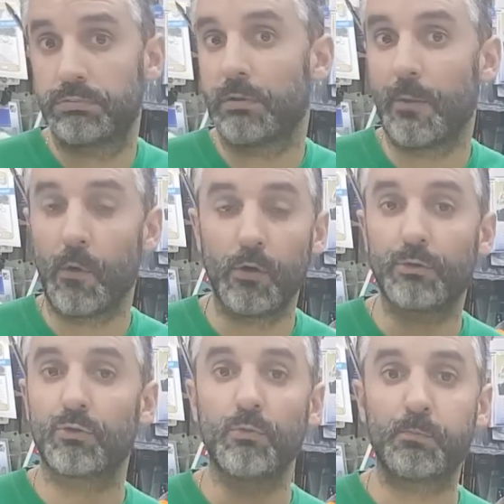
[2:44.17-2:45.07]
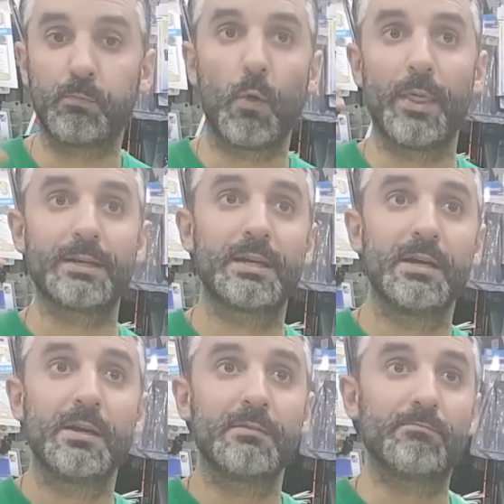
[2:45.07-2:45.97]
a lo mejor tú puedes
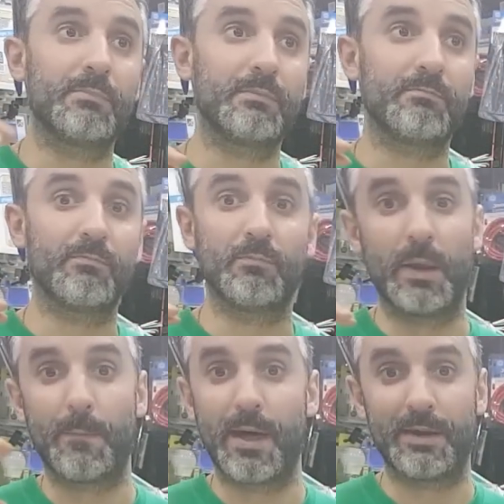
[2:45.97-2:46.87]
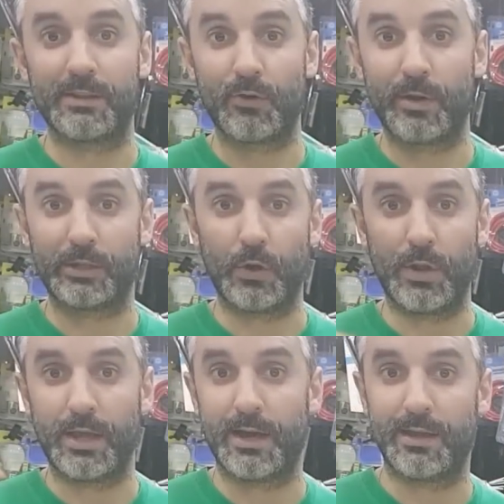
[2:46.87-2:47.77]
Mm, mi padre tiene una
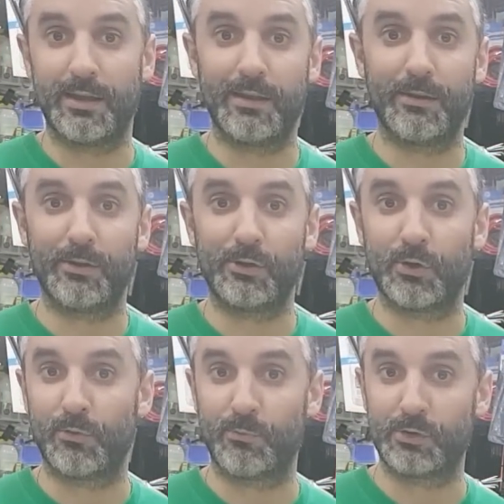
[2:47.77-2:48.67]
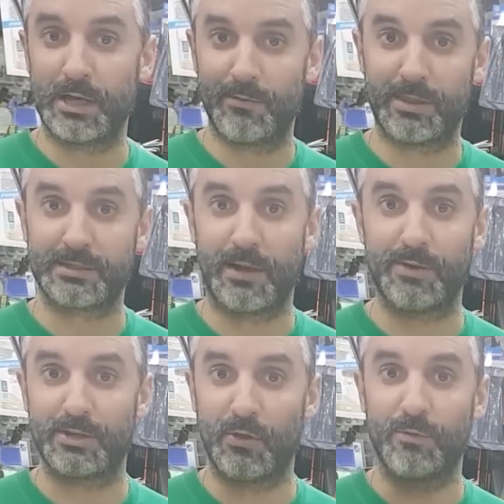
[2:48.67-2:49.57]
teoría y yo muchas veces
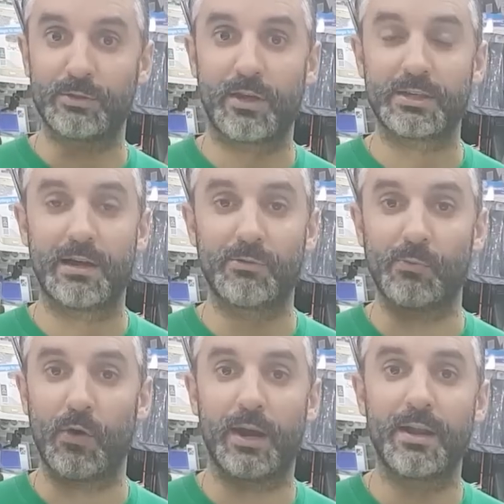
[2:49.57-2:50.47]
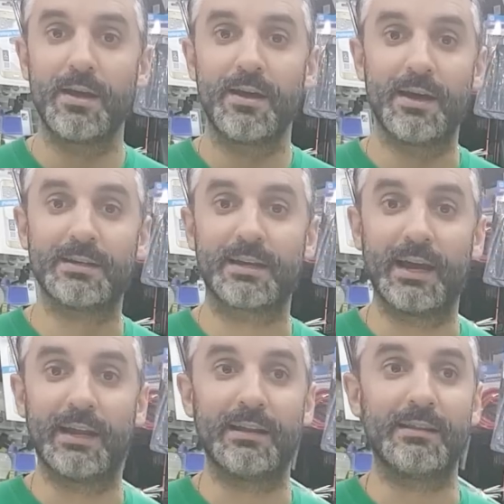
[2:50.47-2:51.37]
también, se lo digo muchas veces a mi mujer, es
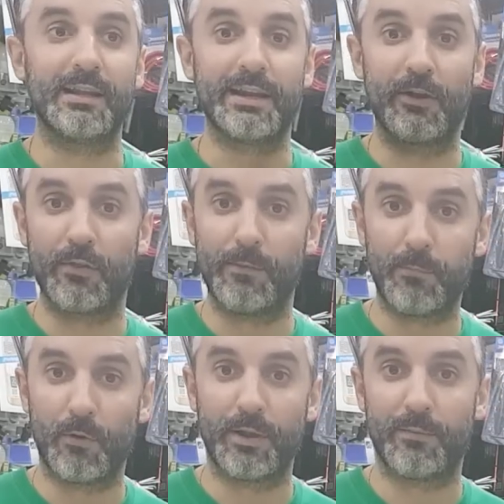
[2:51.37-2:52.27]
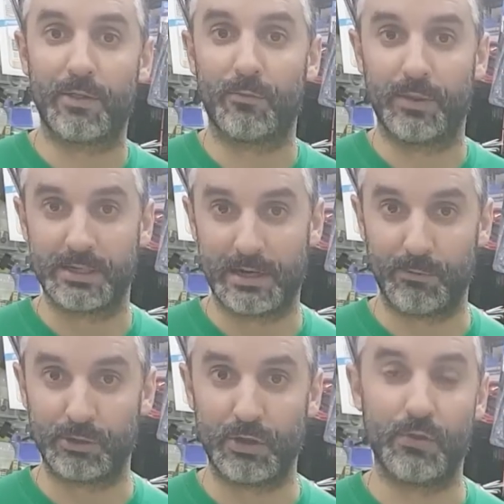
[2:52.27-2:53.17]
que el dinero del pobre va dos veces al
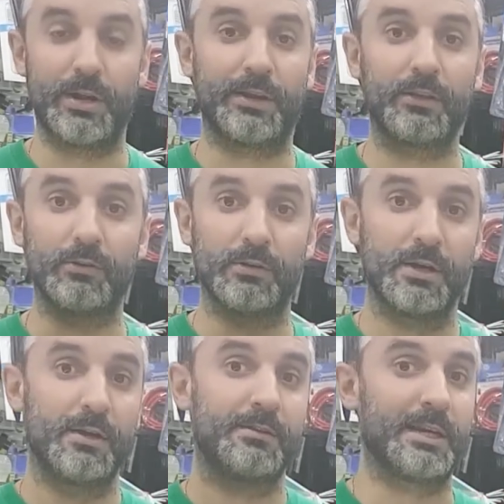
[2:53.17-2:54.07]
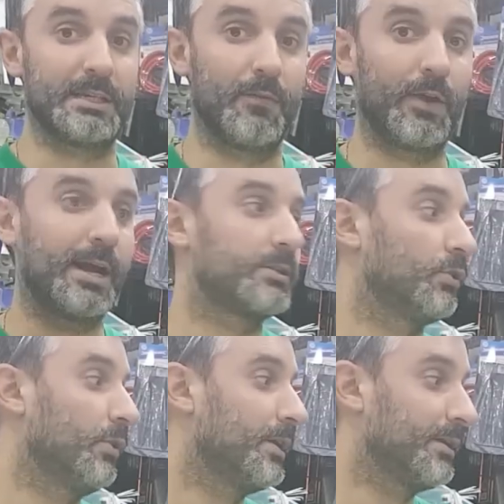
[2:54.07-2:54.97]
bolsillo del rico. ¿Qué significa
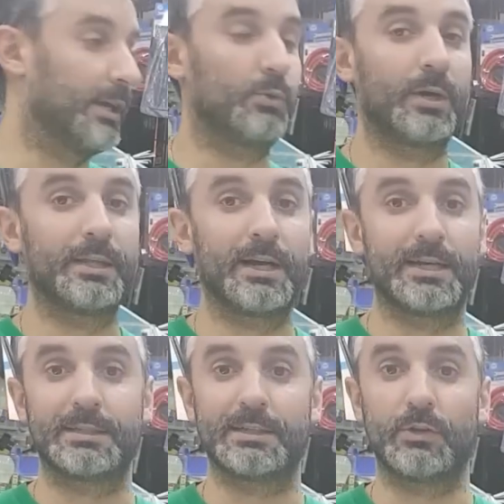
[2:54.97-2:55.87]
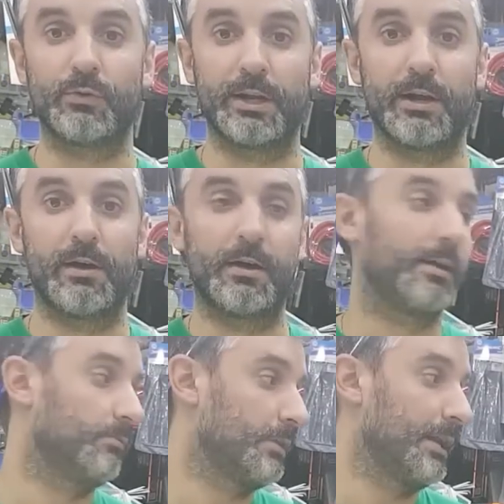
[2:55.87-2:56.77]
esto? Que tú aquí te gastas en,
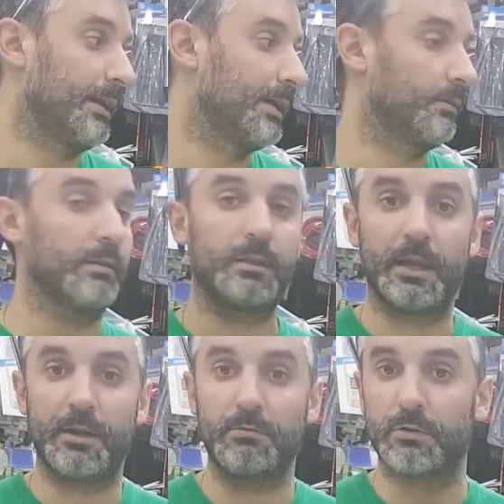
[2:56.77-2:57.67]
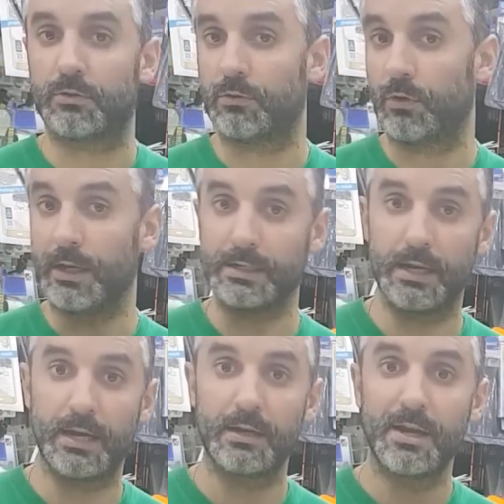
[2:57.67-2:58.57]
un alicate 100 euros o lo que
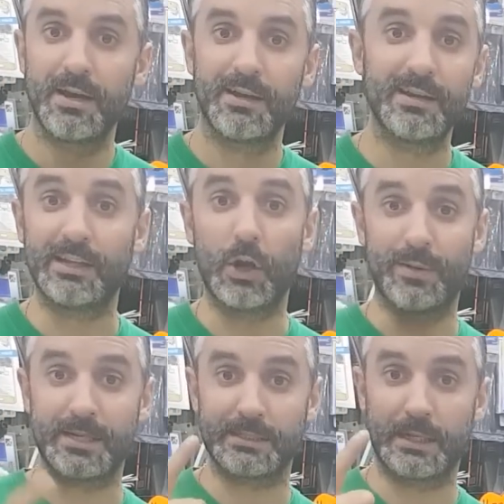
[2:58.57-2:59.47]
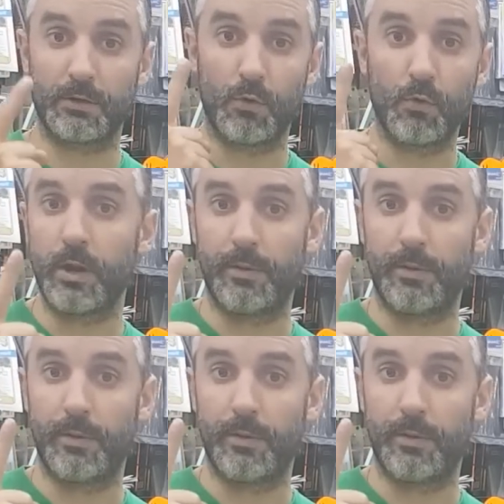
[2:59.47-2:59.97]
sea y te lo vas a gastar una